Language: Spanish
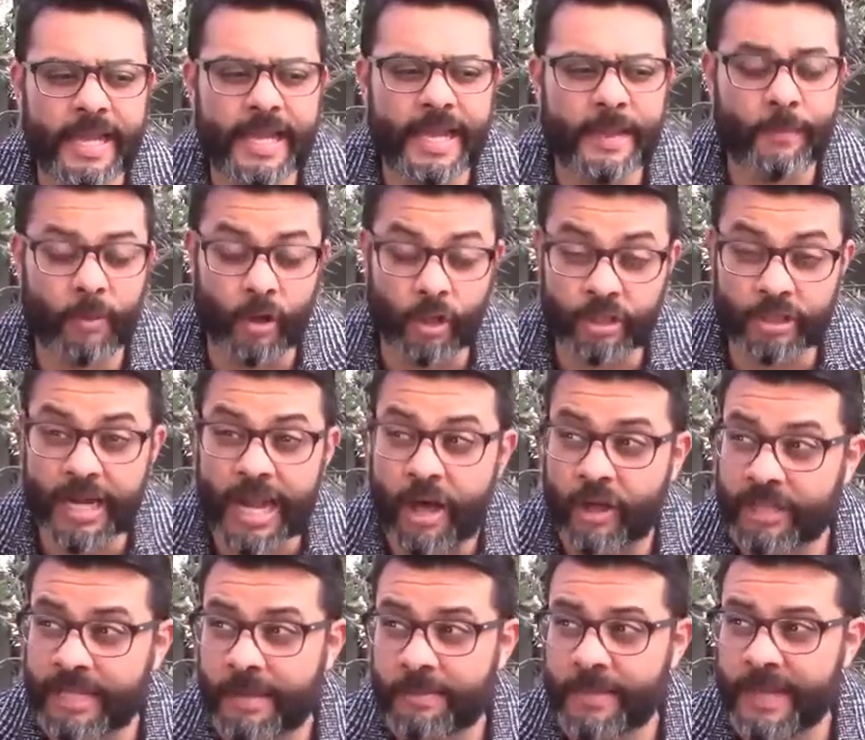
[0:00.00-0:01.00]
Eh, por otro
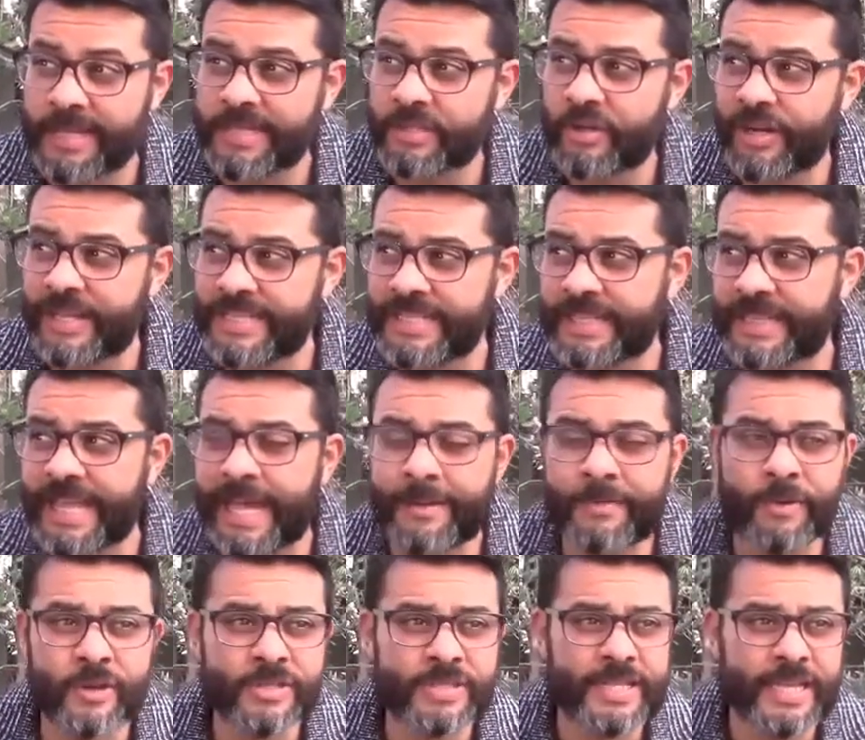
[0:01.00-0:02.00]
lado, también
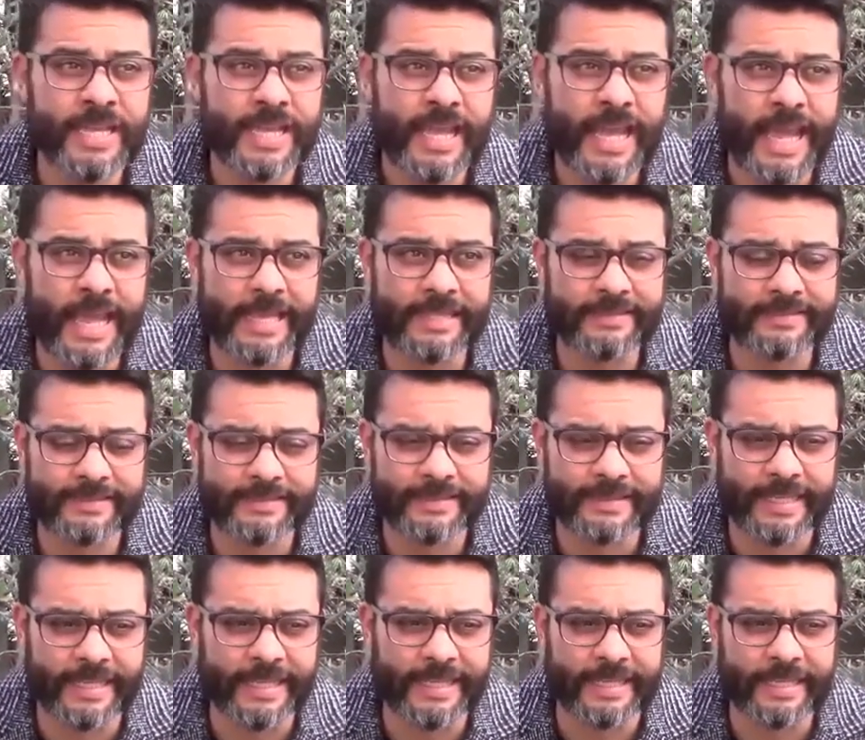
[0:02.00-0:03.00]
solicitamos
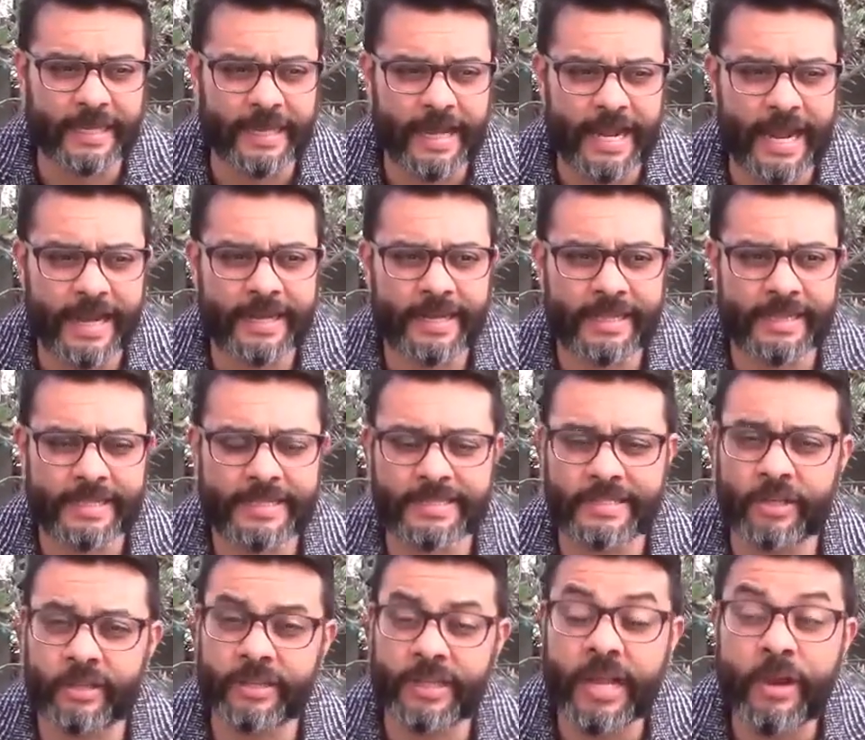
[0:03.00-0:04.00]
este, la
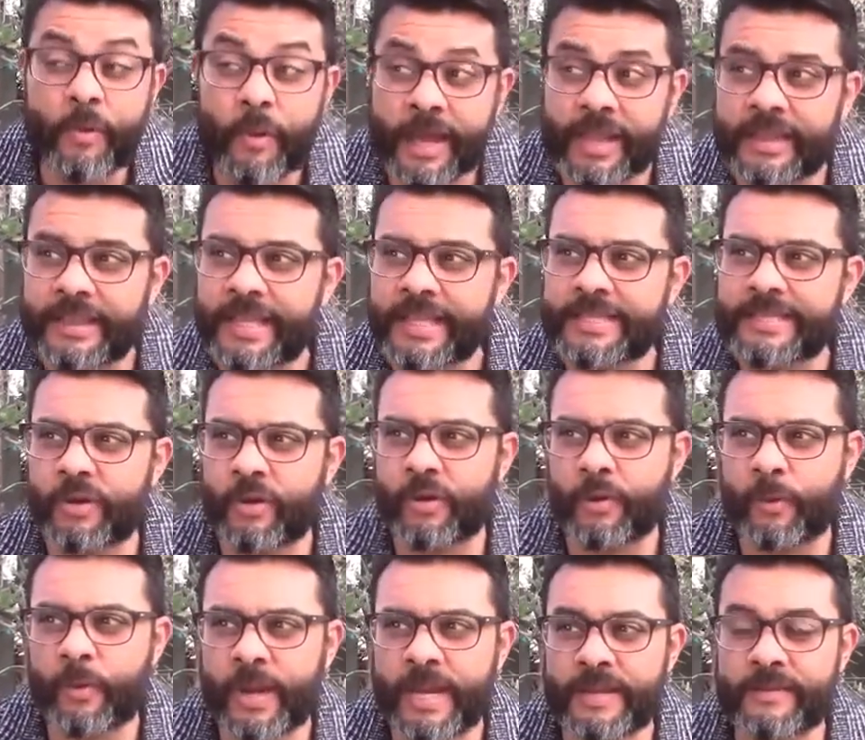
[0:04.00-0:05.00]
rendición de cuentas
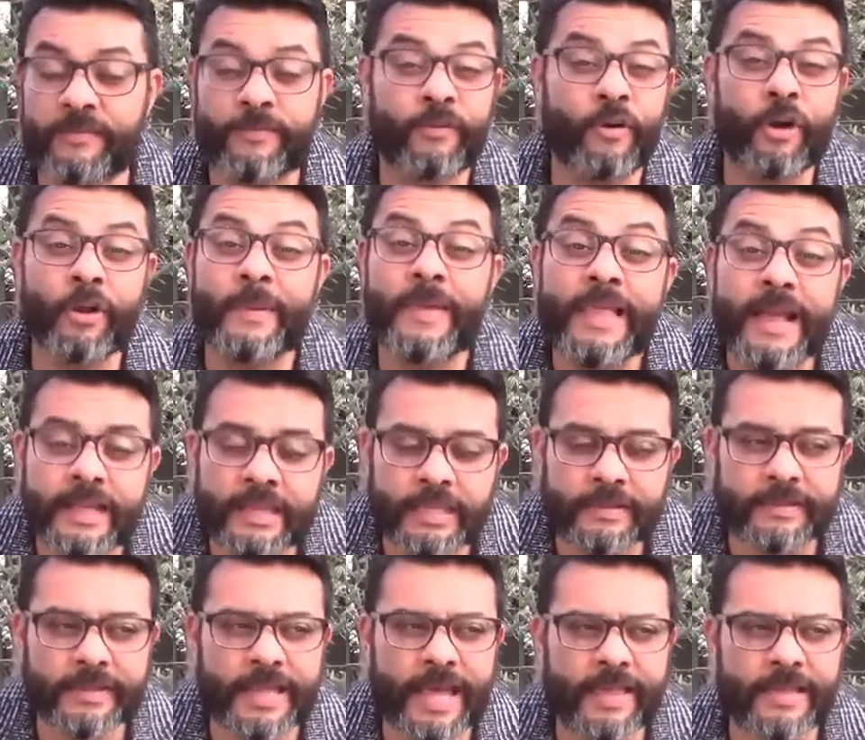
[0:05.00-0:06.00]
o, el informe de
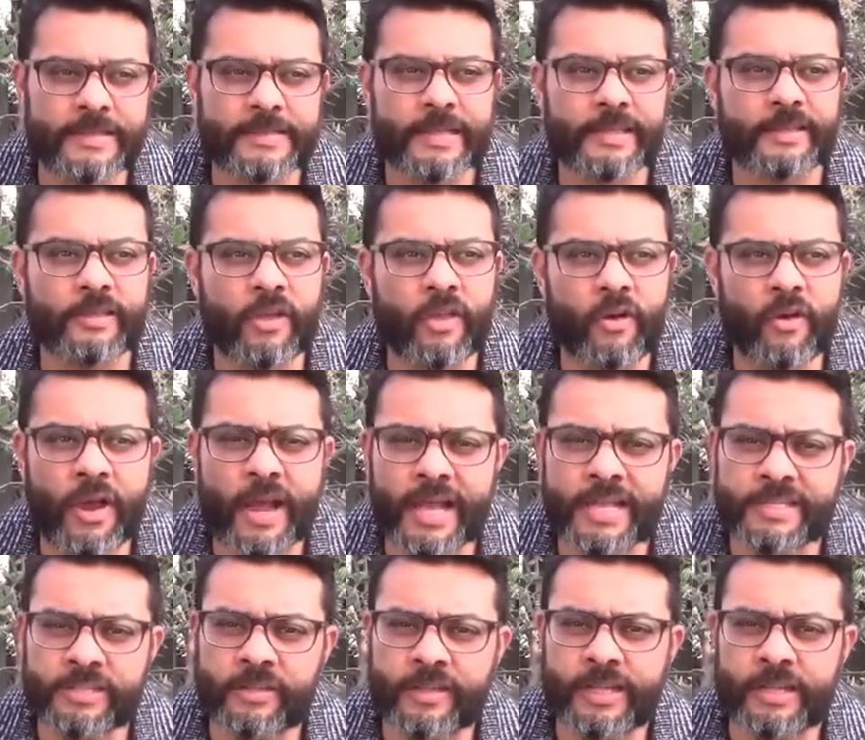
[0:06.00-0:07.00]
actividades en todo
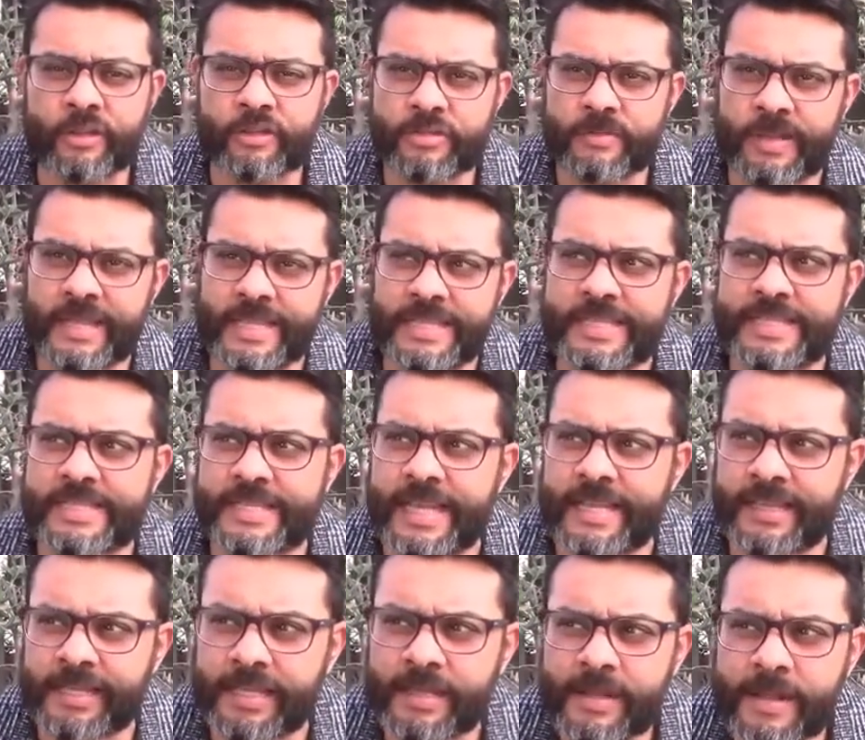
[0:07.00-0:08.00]
caso del 2017